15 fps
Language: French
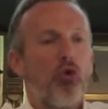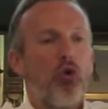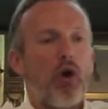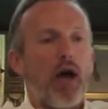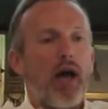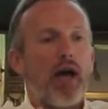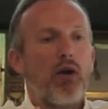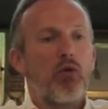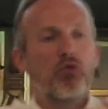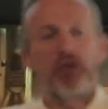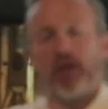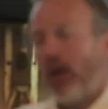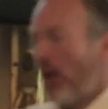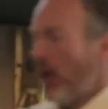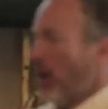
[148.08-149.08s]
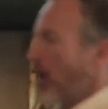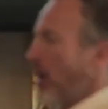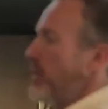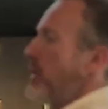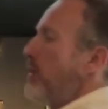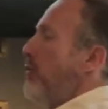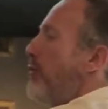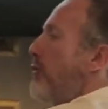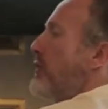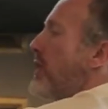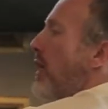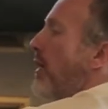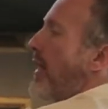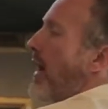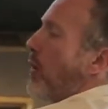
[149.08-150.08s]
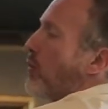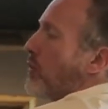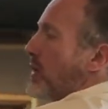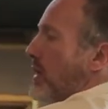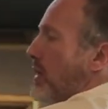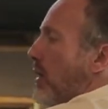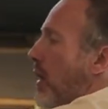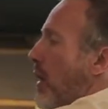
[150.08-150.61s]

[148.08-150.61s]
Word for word: dos, allongez, comme si vous faisiez un arbre.